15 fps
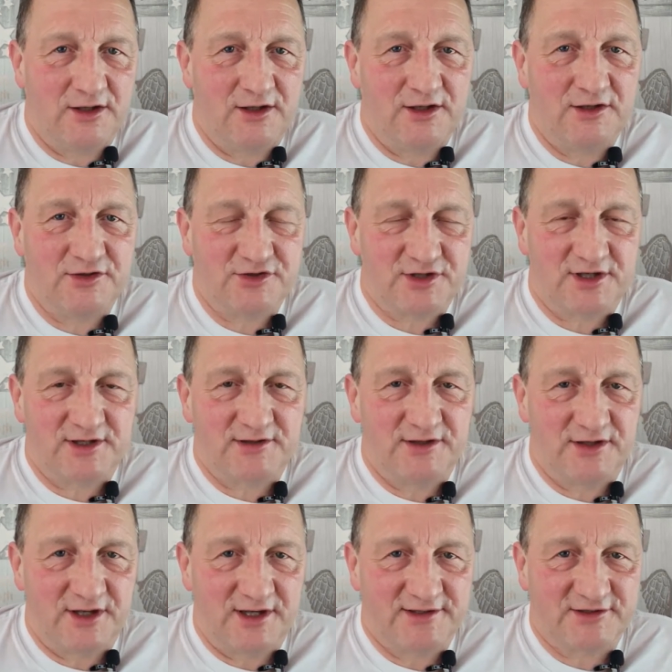i że
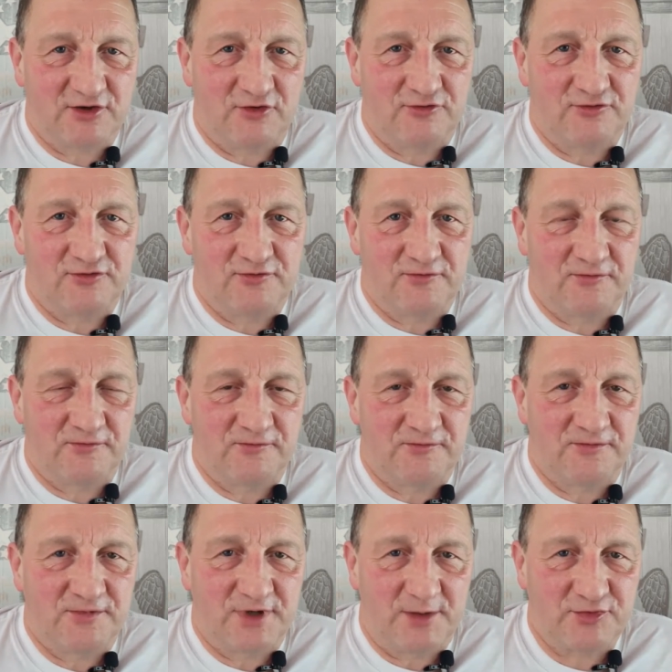jest on
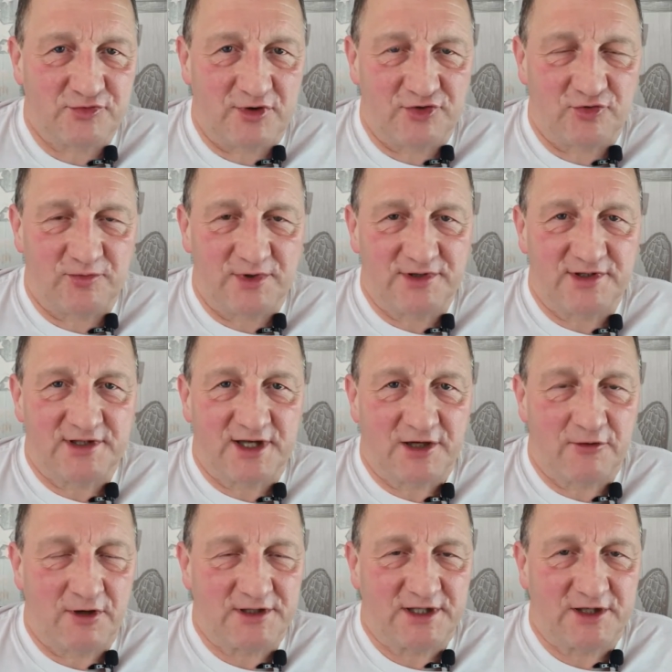na przykład objęty
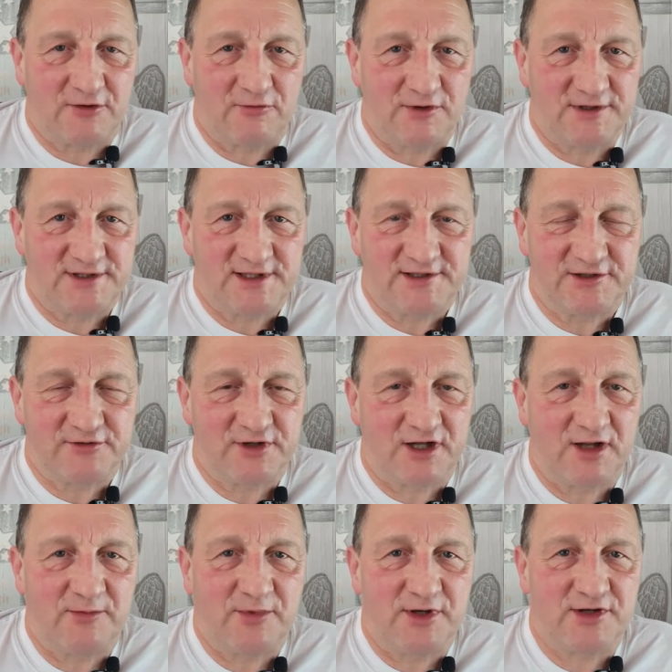taką a taką licencją,
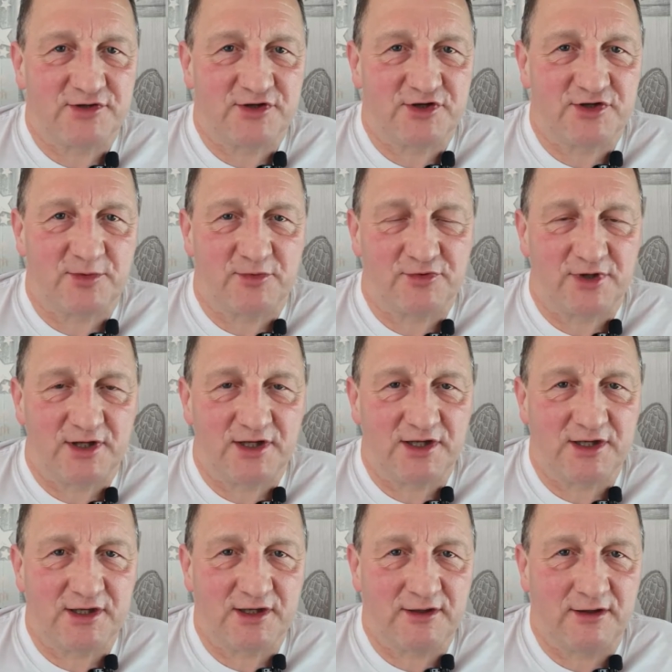najlepiej jeżeli się poda
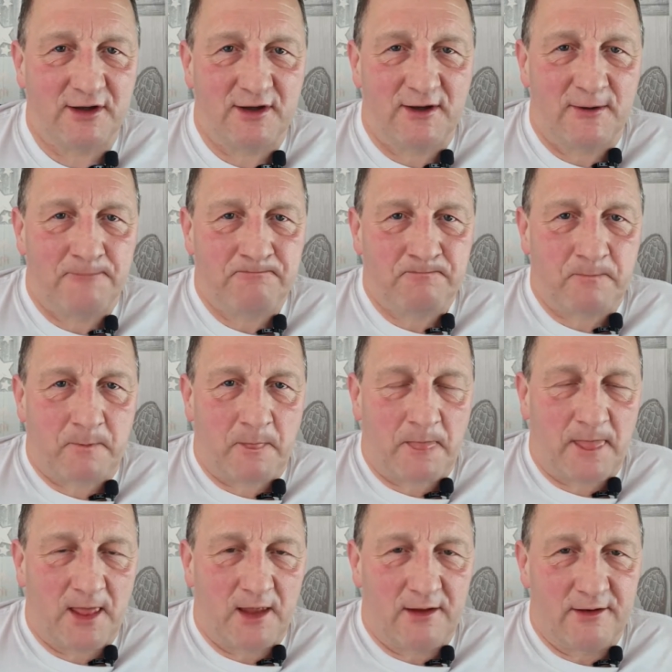linki,
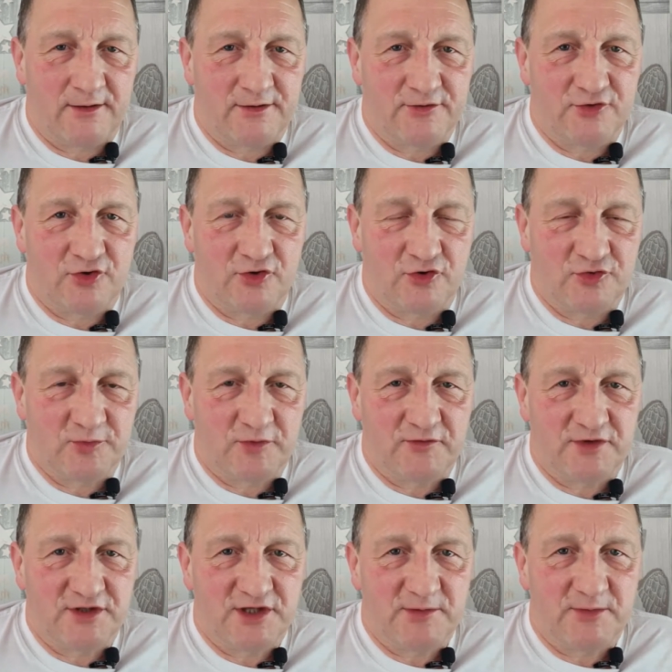E, do
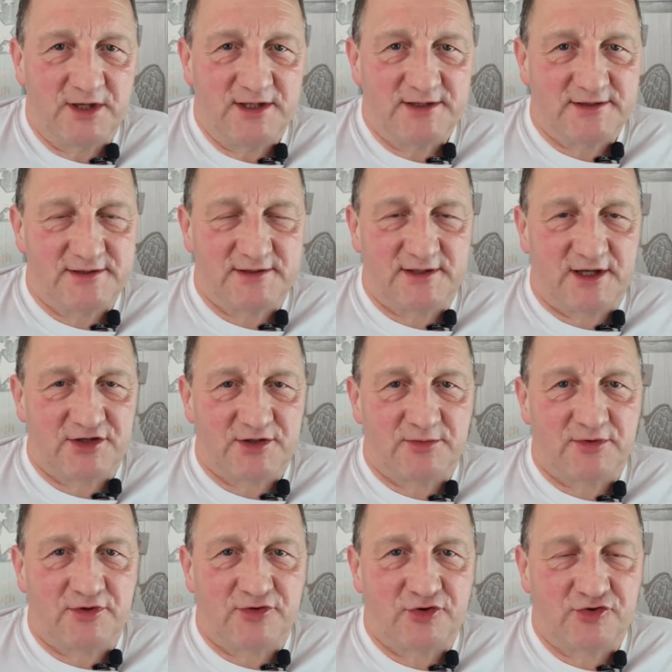odpowiednich miejsc, tak
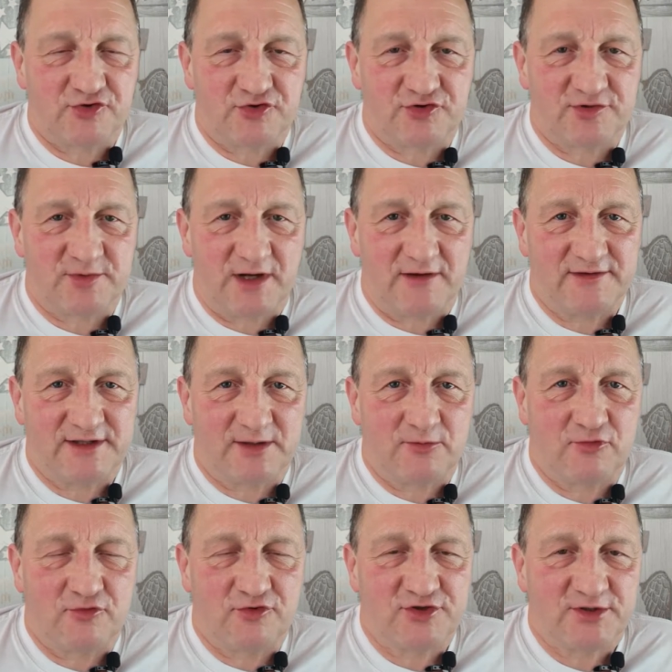żeby ktoś to sprawdza,
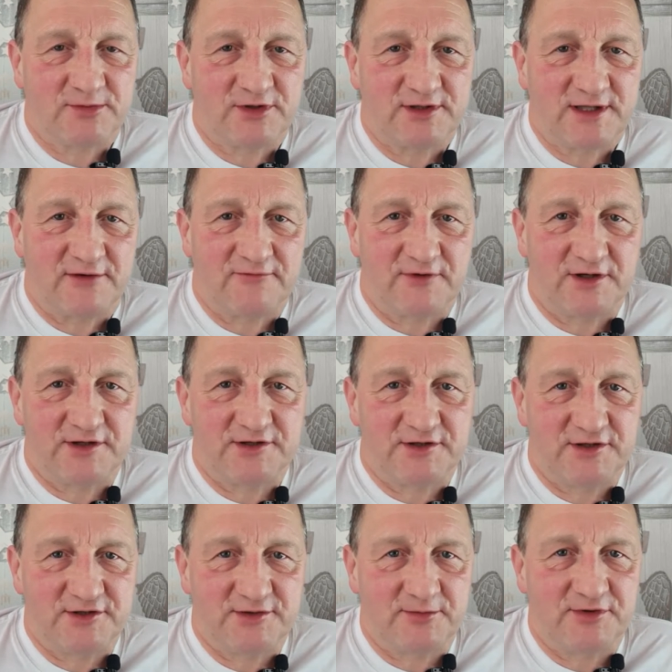mógł sobie tam
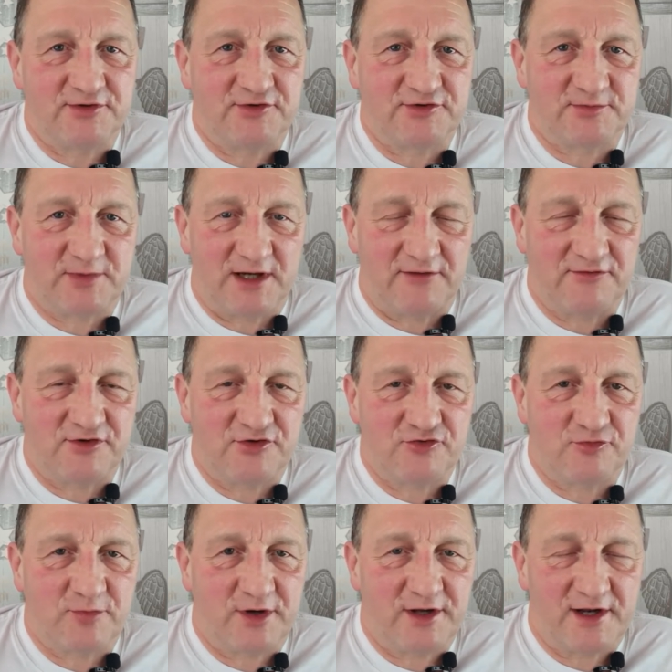wejść i sobie to
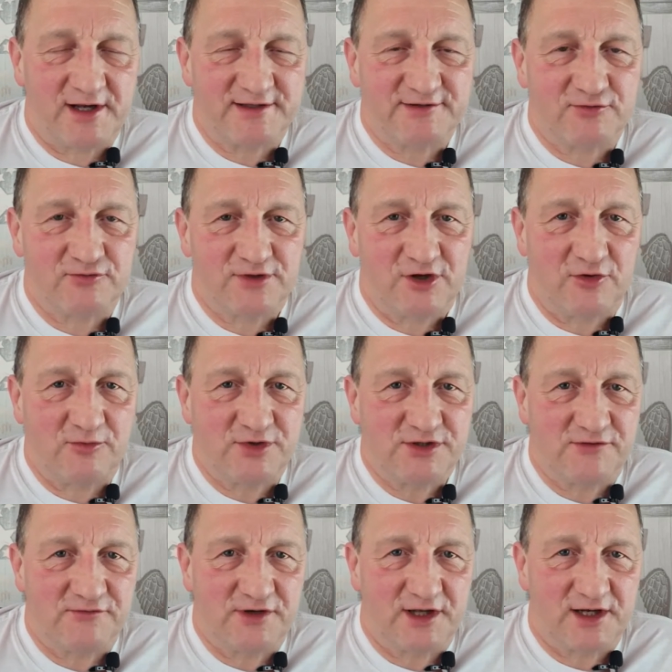sprawdzić. Już parę razy udało mi
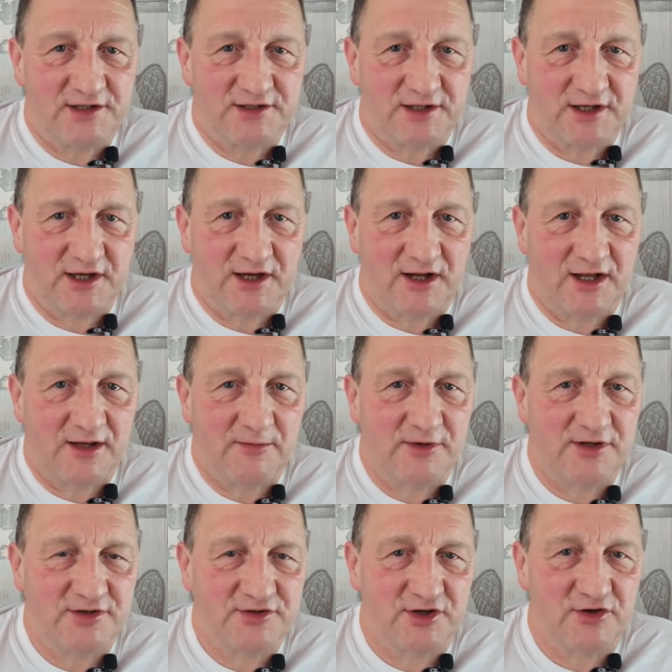się wygrać takie
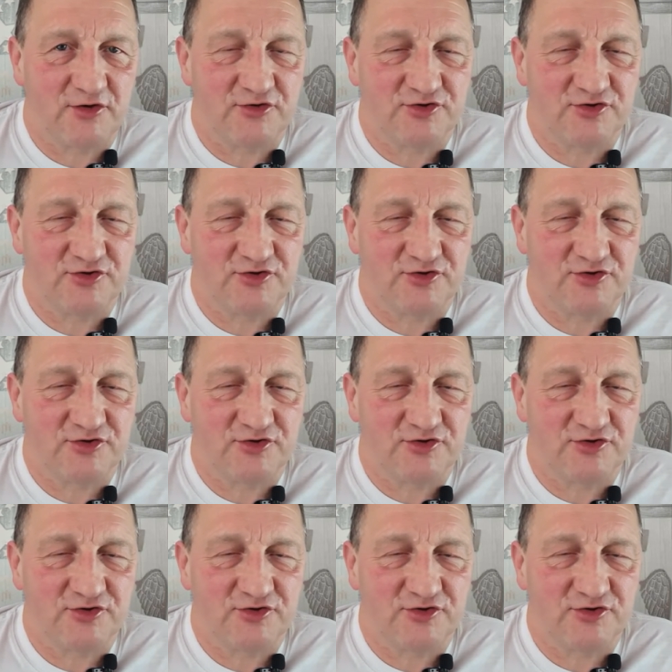klejmy, jeżeli